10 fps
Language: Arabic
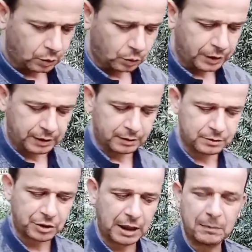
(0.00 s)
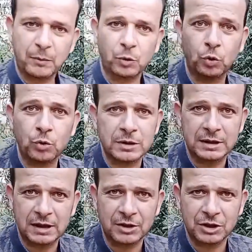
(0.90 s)
وهيك ان شاء الله ما بنكون
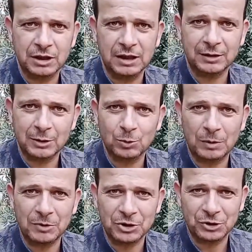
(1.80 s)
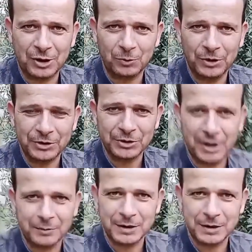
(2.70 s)
نسينا شيء لا تنسونا من الاشتراك والاعجاب